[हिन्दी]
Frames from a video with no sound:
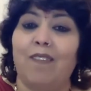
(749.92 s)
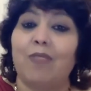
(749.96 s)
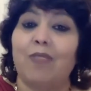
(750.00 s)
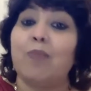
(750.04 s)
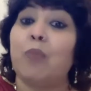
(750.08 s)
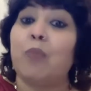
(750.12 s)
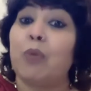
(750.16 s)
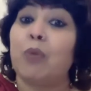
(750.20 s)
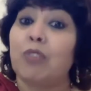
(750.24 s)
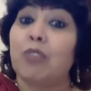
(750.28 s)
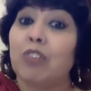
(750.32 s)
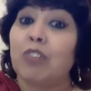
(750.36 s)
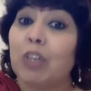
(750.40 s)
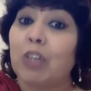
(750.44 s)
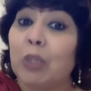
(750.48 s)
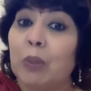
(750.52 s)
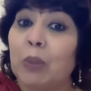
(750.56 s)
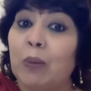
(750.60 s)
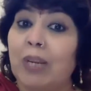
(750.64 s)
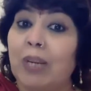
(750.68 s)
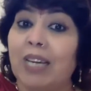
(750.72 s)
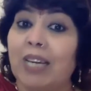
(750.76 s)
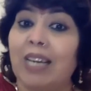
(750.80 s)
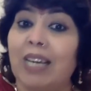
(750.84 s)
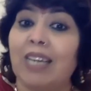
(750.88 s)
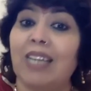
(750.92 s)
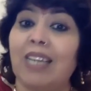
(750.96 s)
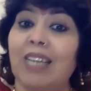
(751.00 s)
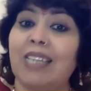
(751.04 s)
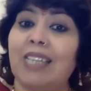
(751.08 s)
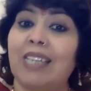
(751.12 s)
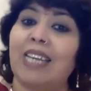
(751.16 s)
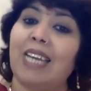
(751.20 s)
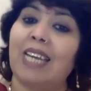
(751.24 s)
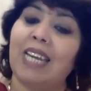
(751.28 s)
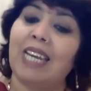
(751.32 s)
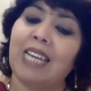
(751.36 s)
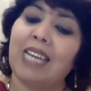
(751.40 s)
बूस्टर क्यों लगाना
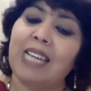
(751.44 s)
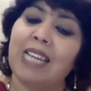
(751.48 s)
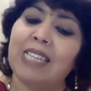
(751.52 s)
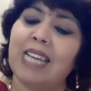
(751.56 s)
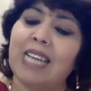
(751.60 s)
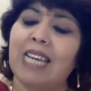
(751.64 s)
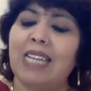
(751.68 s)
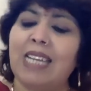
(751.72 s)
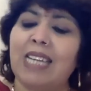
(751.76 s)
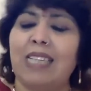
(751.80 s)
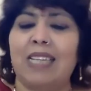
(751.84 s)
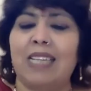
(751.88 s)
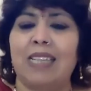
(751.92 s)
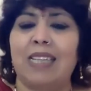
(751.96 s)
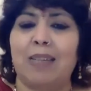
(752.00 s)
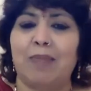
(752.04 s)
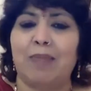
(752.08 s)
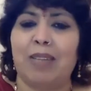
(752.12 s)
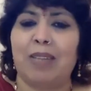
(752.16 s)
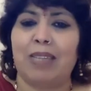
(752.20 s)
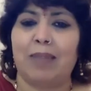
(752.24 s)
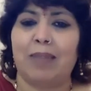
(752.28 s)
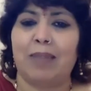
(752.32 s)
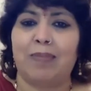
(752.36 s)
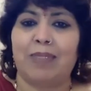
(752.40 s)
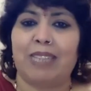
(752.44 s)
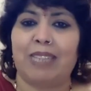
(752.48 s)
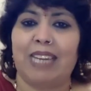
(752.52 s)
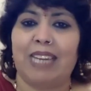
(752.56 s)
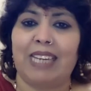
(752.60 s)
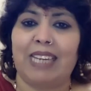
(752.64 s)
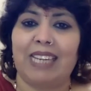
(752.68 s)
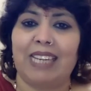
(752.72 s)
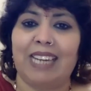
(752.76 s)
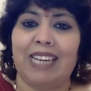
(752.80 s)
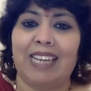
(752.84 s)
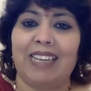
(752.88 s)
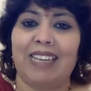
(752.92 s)
चाहिए ये सारी चीजें मैं जब
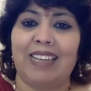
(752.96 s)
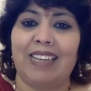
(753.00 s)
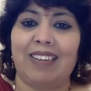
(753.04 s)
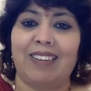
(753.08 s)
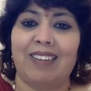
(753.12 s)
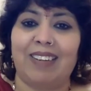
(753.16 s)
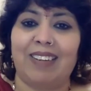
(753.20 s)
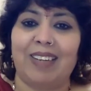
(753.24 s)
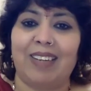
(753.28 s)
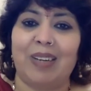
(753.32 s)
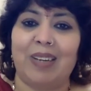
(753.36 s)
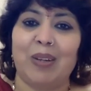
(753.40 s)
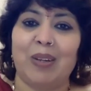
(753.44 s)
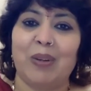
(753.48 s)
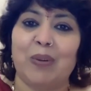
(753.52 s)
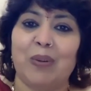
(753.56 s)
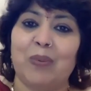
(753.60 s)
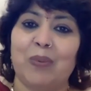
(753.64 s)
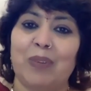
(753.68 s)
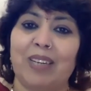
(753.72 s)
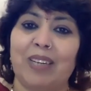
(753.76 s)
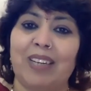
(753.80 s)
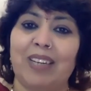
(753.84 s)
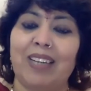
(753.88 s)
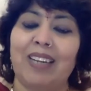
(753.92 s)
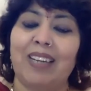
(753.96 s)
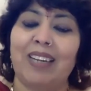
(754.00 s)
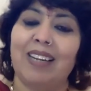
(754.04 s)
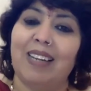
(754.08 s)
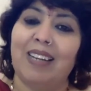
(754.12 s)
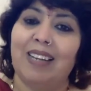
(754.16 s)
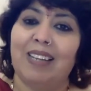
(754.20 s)
स्किन केयर की ट्रेनिंग करूंगी